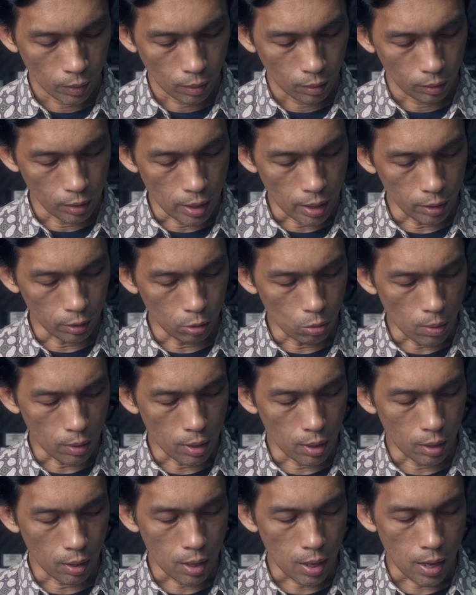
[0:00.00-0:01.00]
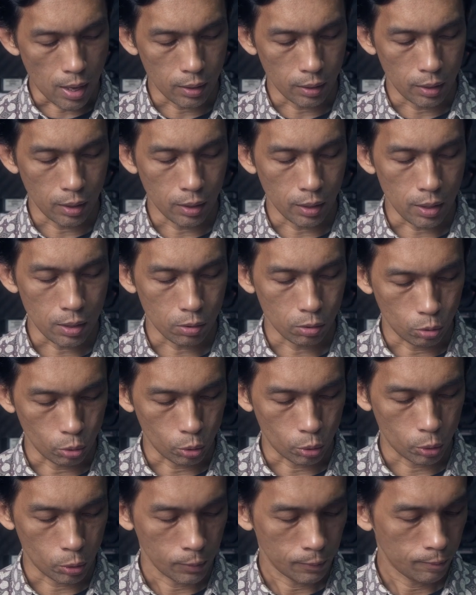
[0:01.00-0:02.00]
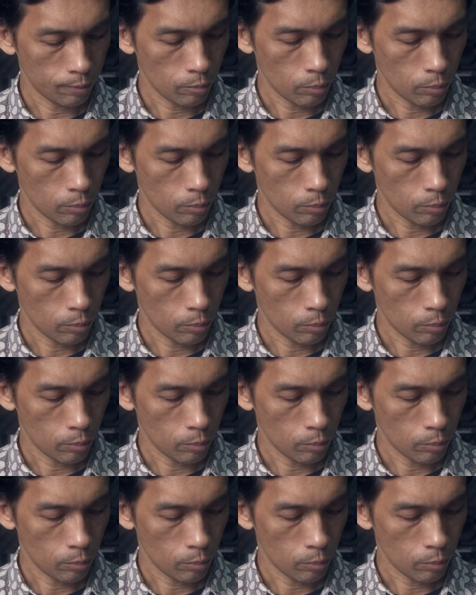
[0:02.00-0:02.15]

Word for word: Dia itu adalah antikristus,